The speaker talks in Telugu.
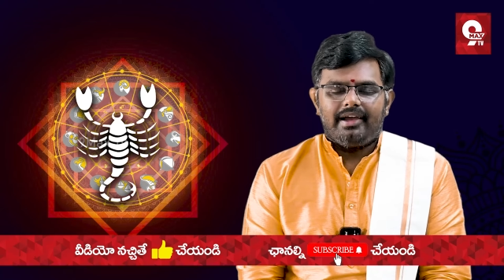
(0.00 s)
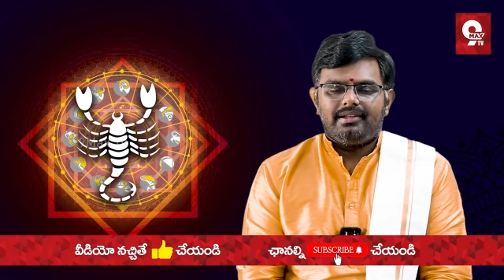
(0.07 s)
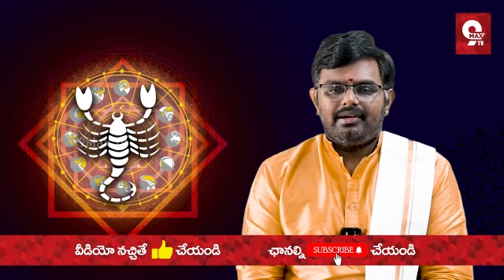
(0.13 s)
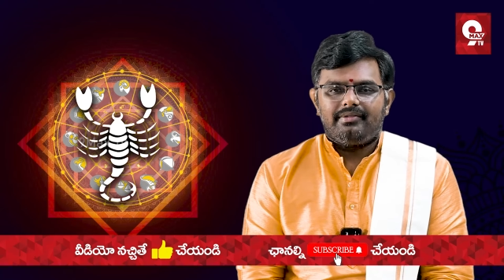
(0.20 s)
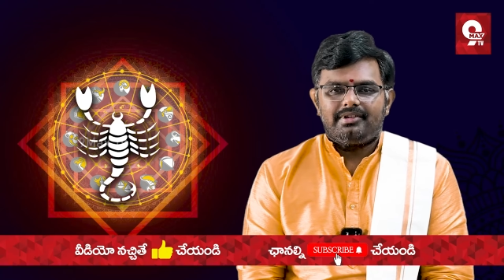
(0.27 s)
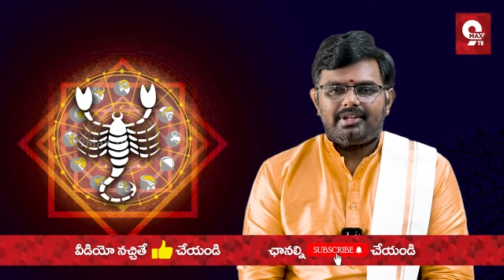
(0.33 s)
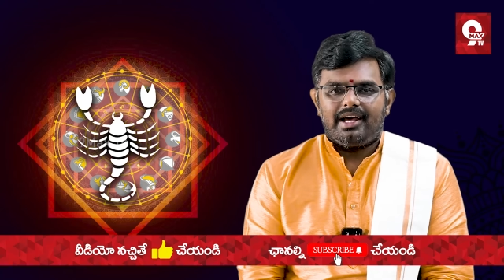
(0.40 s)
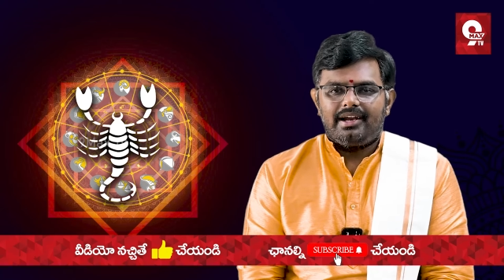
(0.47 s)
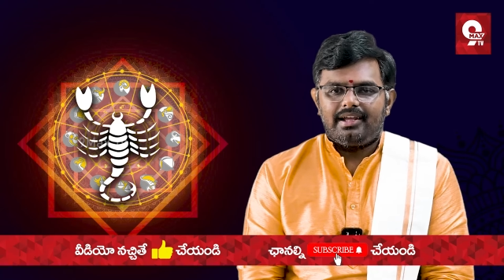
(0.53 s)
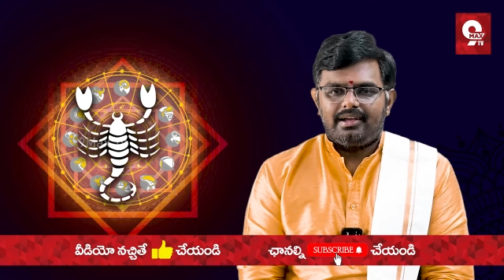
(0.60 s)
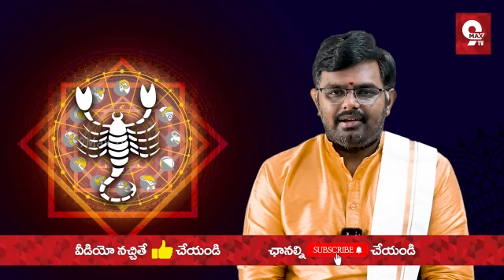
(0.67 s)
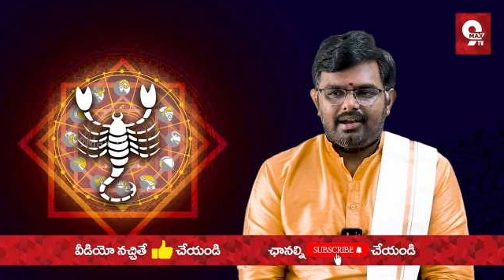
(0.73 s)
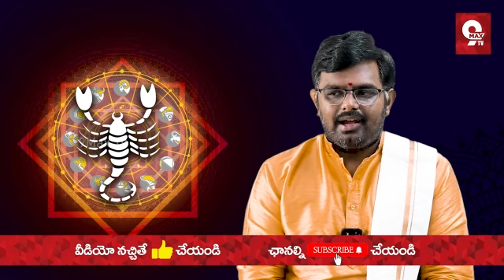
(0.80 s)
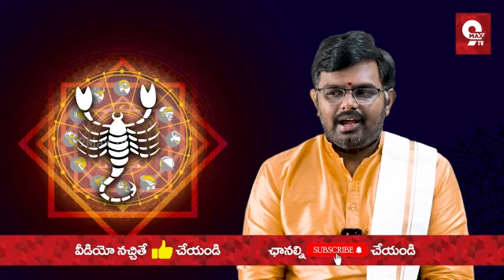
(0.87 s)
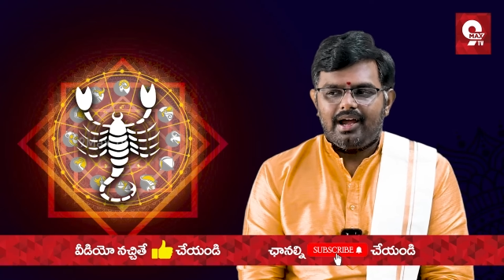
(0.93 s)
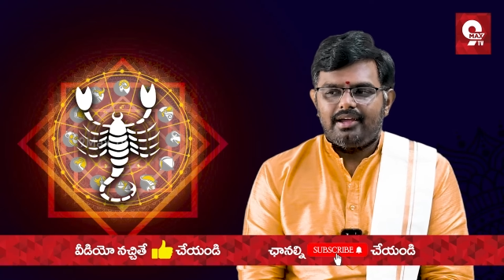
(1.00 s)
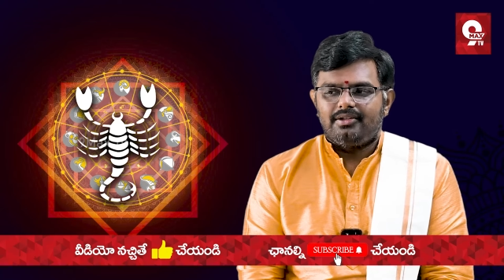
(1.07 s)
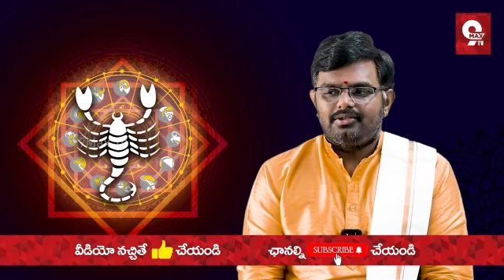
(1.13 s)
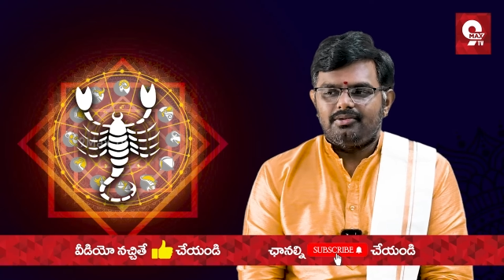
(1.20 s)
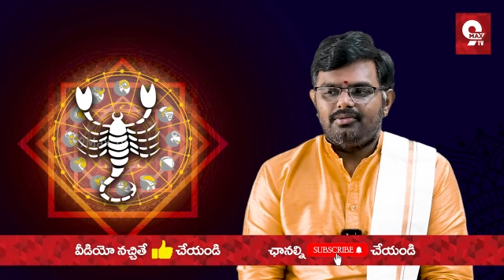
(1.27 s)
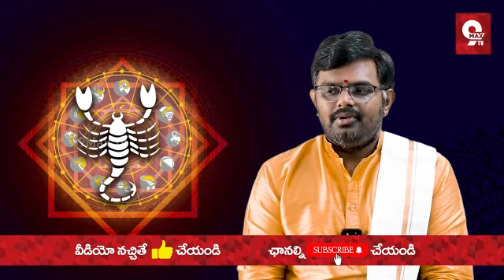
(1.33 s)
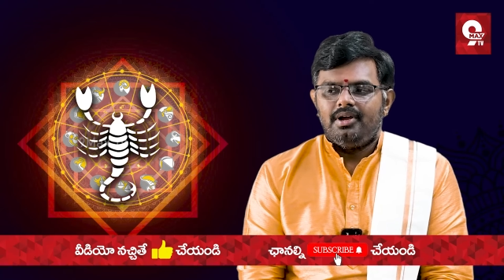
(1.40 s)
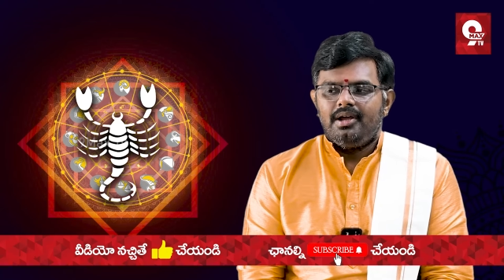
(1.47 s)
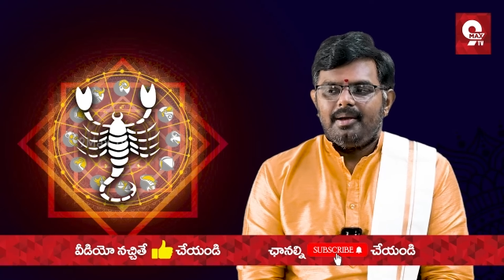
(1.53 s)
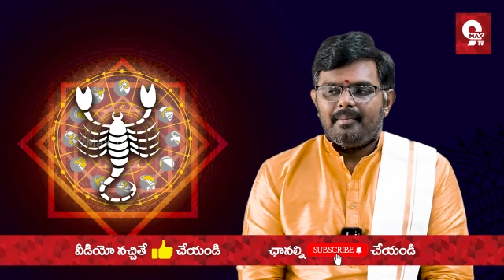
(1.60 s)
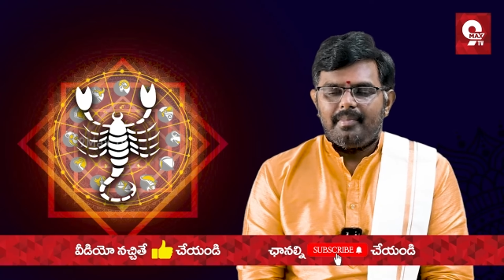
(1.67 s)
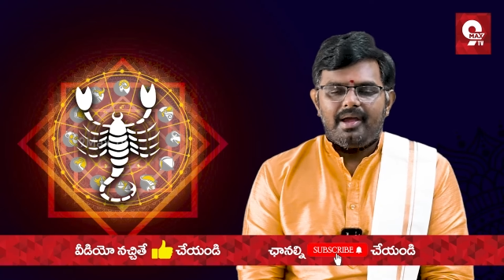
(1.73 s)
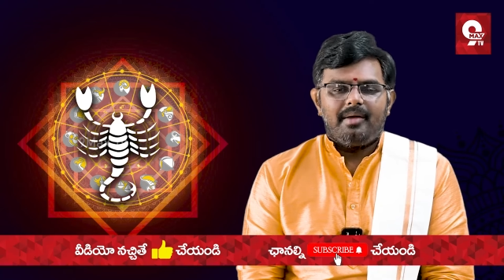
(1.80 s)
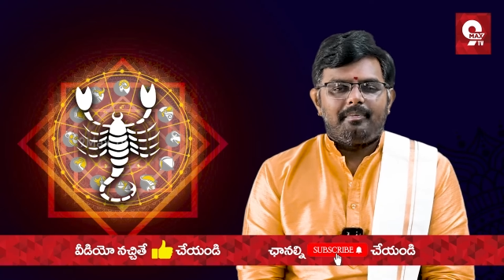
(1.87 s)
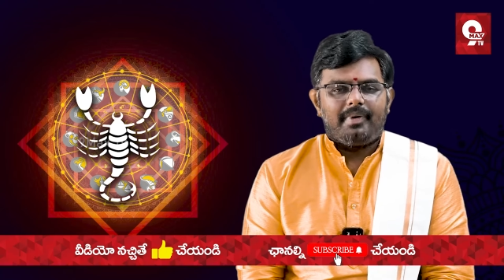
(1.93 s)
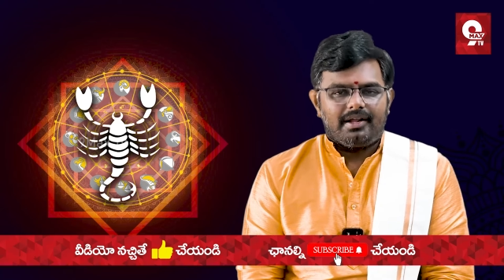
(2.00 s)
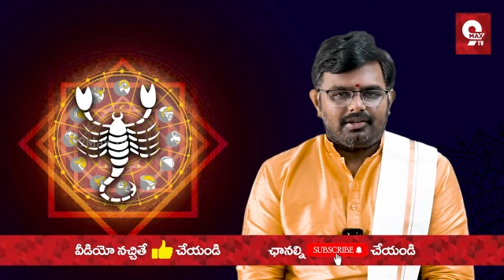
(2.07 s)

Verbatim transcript: ఐదవ తారీఖు లగాయితూ మే